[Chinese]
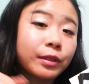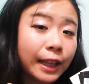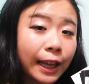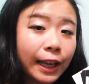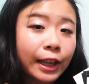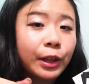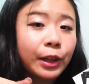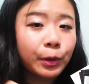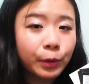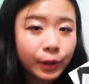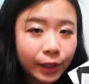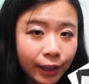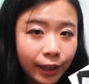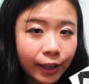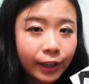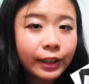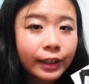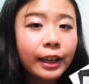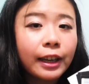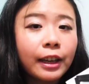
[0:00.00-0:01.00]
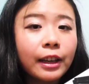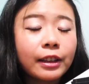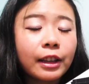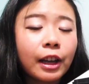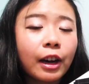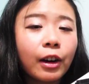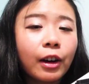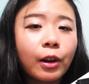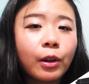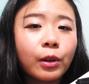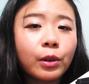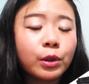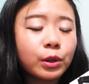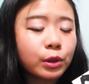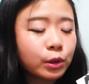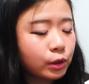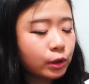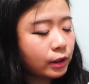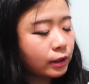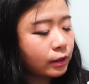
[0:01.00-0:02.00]
态留言，然后
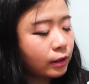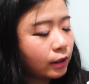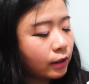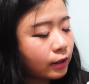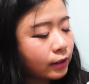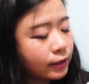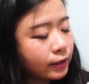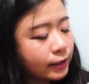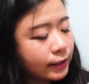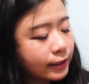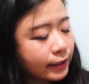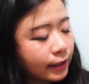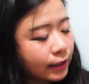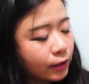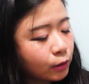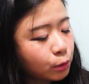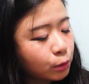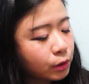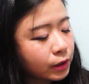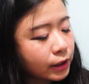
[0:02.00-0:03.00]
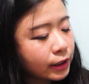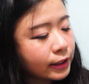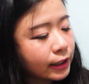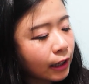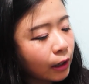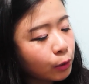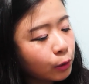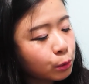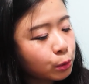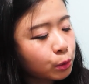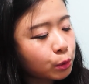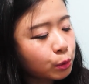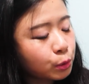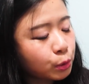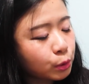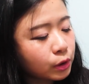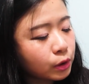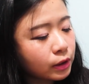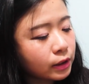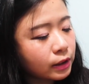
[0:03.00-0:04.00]
呃写说你想要索
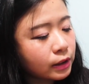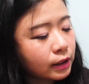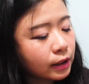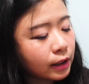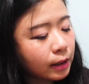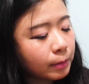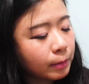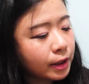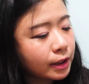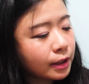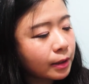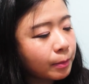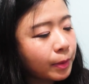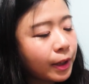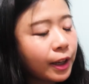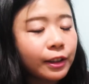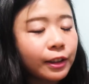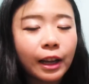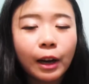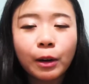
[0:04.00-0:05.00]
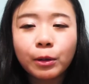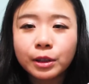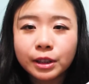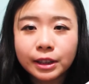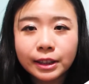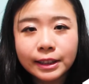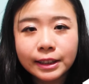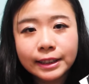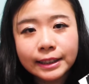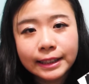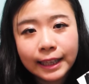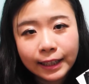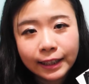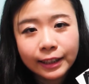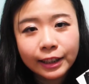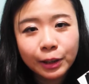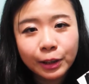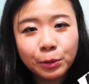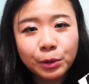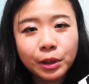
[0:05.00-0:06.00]
取这个明信片，然后或者是这三
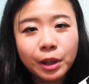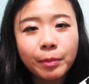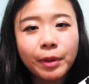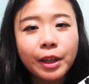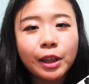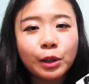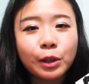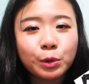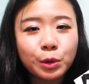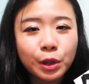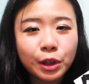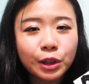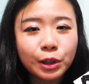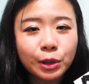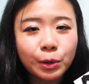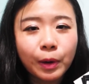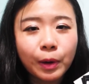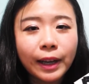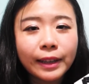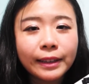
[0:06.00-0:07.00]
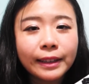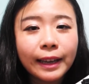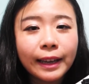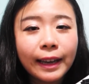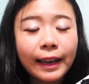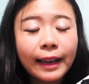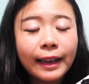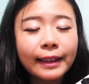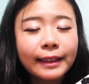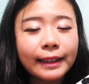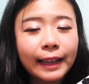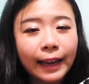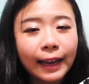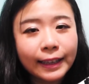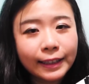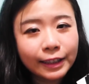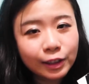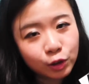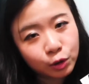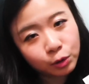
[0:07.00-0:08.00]
个礼物里面你最喜欢哪
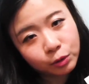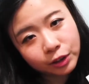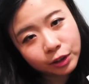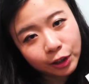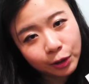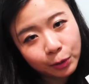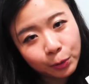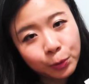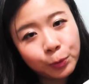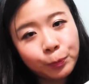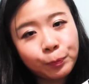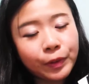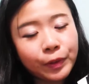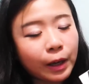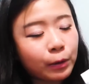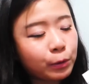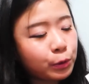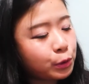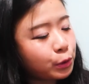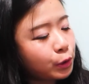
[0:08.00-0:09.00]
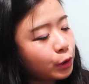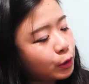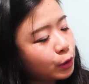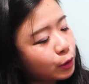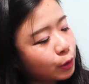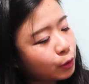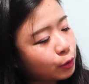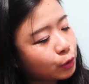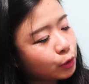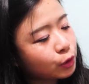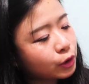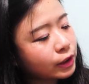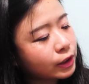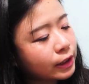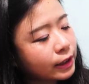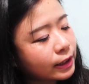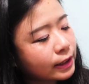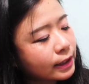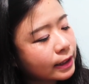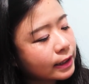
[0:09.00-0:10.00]
一种礼物，那我就会送，就是
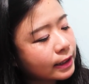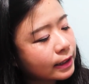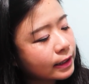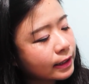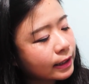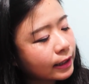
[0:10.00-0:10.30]
一次